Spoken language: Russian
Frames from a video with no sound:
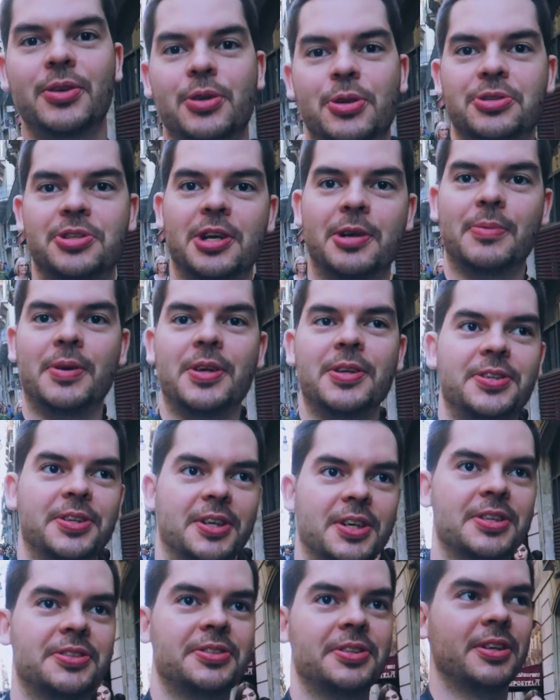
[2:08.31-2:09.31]
Что самое
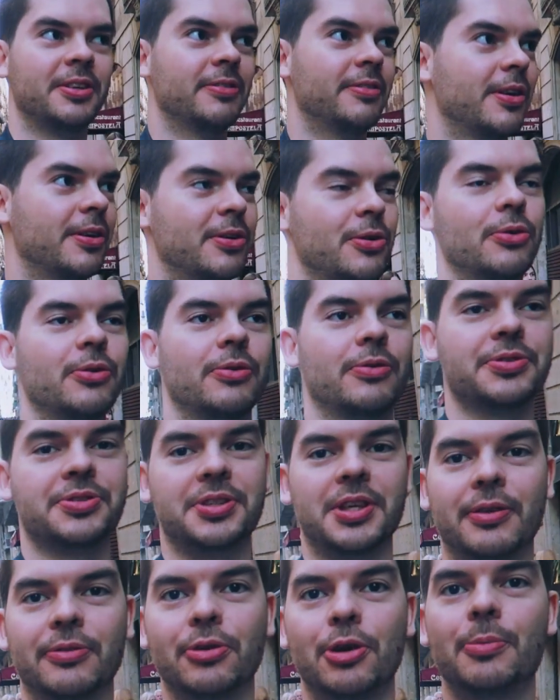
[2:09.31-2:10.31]
интересное, вокруг в
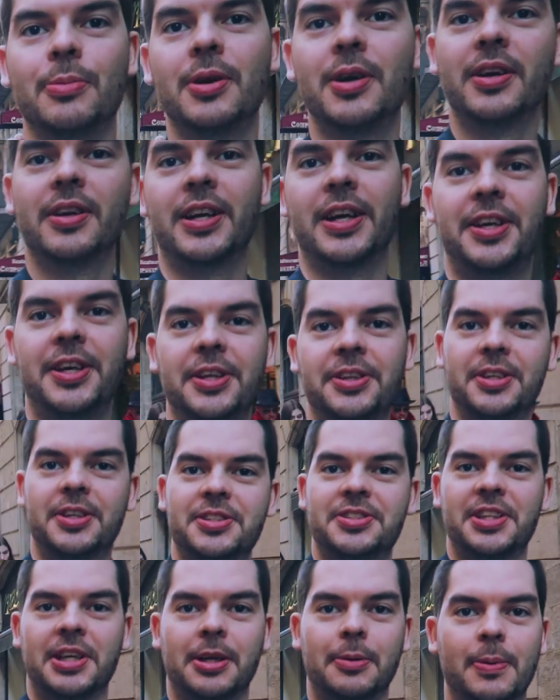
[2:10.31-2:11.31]
основном какие-то
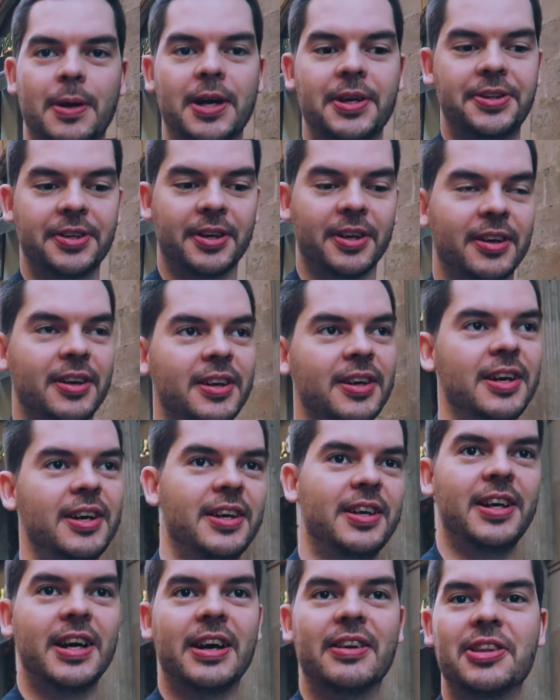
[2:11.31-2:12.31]
гастарбайтеры,
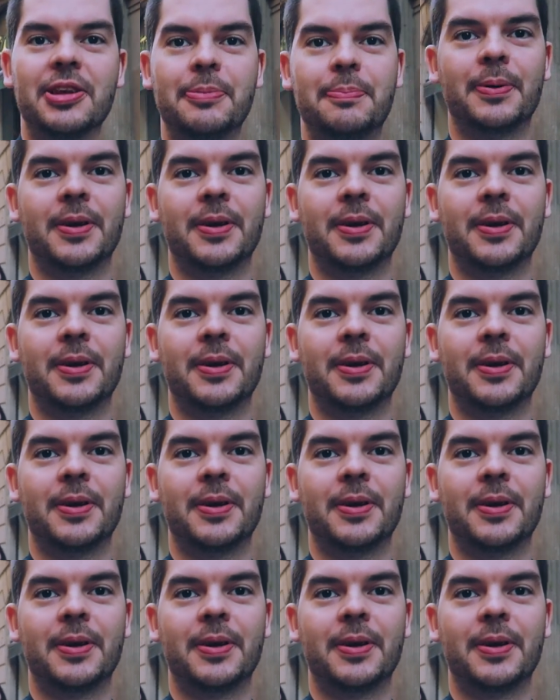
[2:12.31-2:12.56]
явно